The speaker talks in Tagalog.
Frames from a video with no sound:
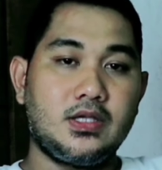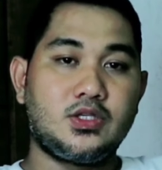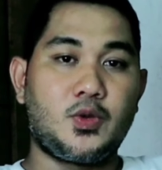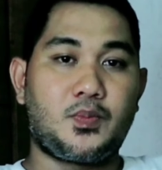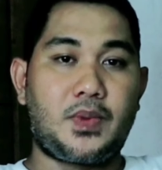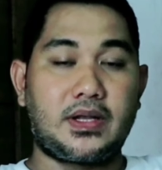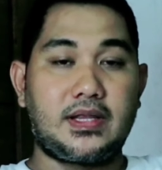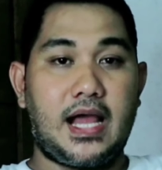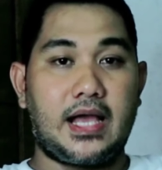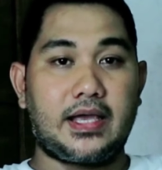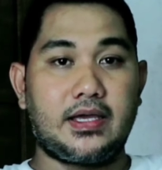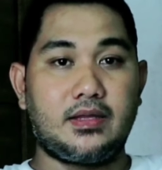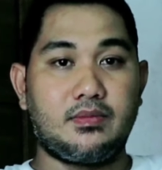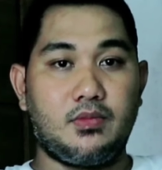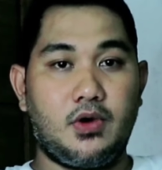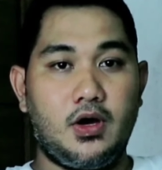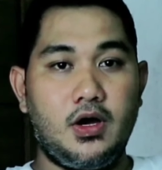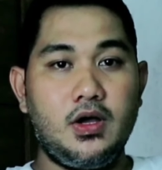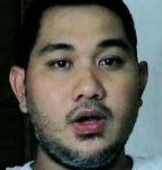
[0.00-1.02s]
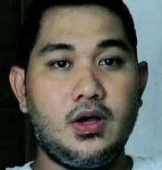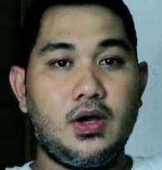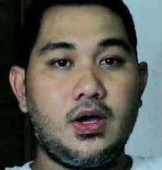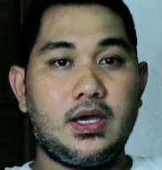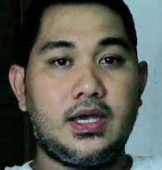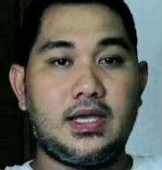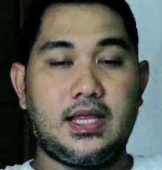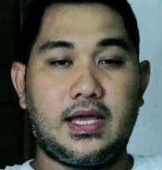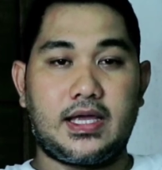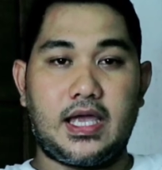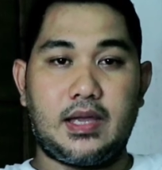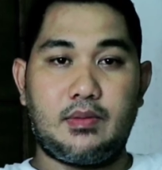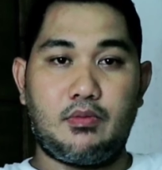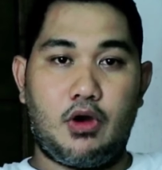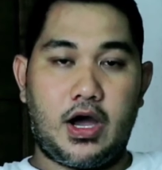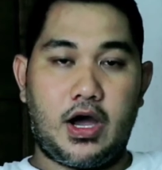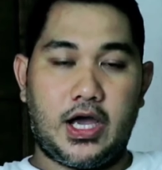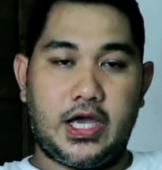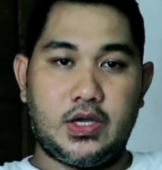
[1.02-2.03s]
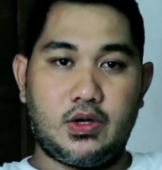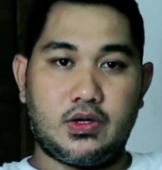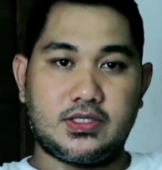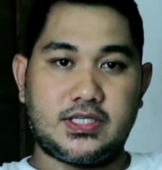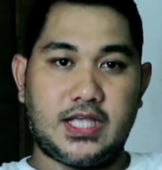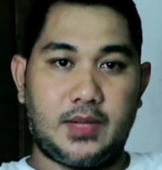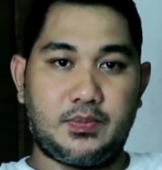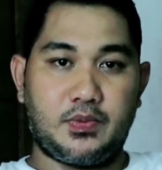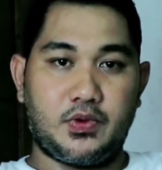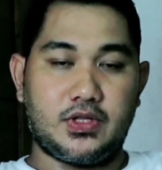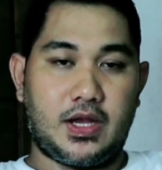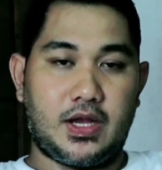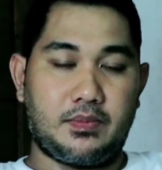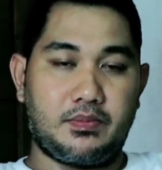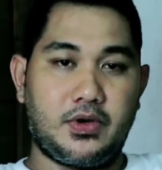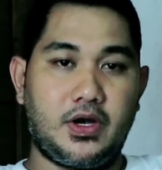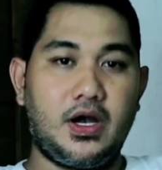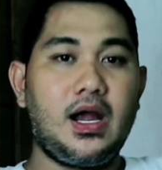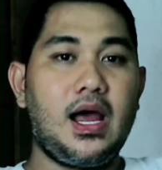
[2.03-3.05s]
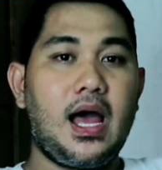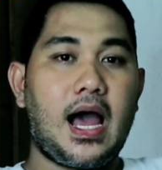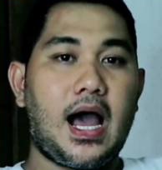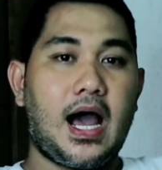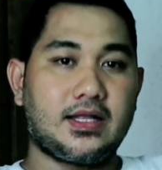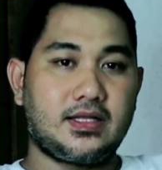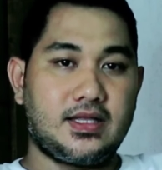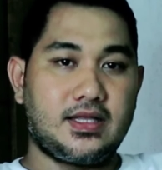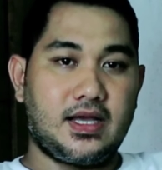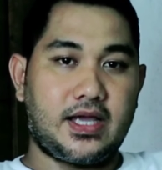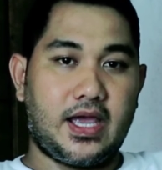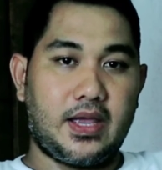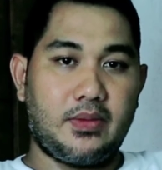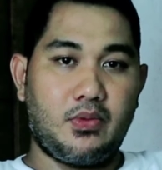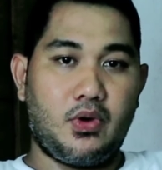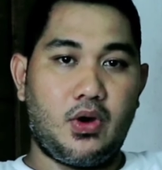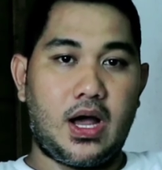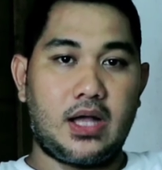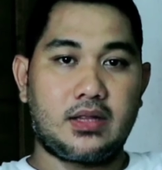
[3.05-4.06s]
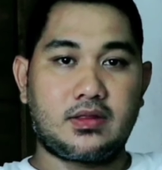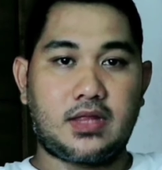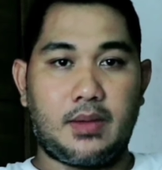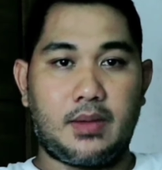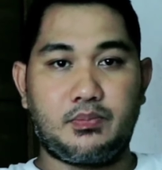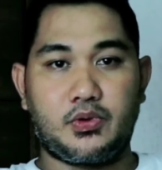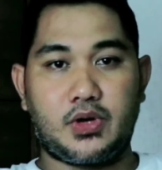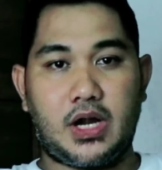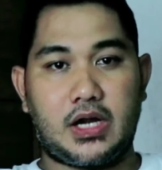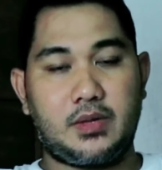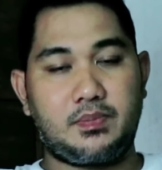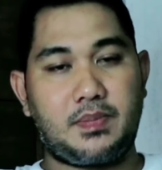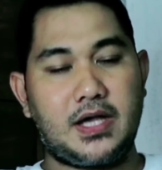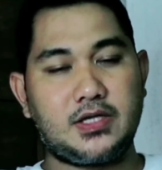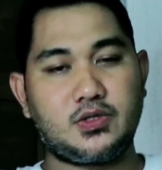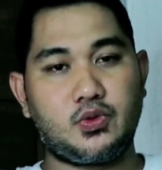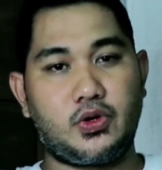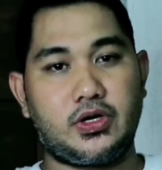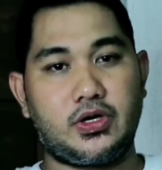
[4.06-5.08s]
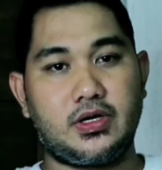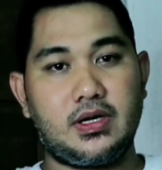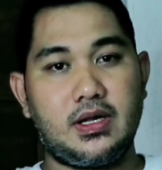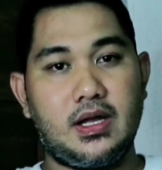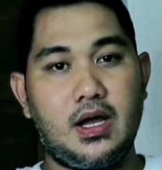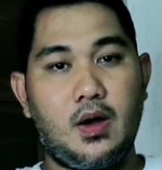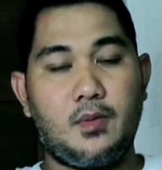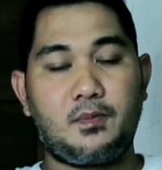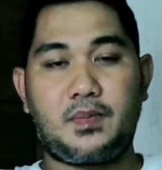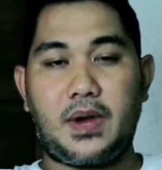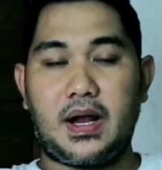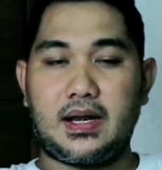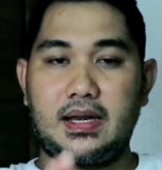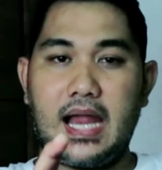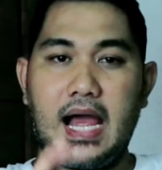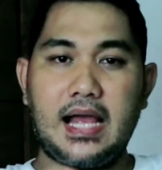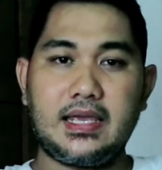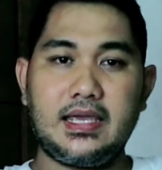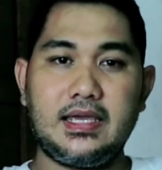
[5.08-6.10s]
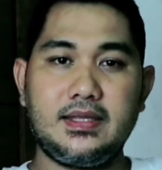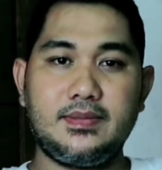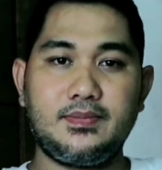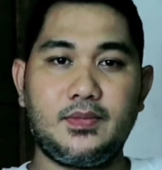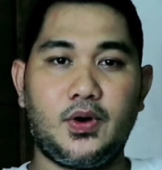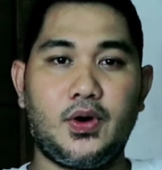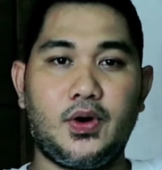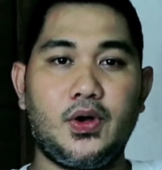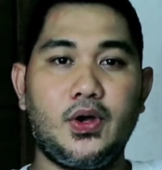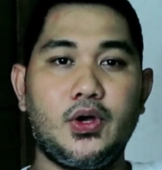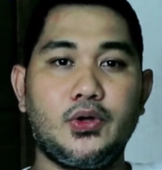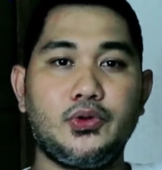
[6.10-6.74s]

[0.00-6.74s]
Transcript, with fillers: So pag login mo, ilagay mo ang iyong cellphone number at ilagay mo ang temporary password pag login mo,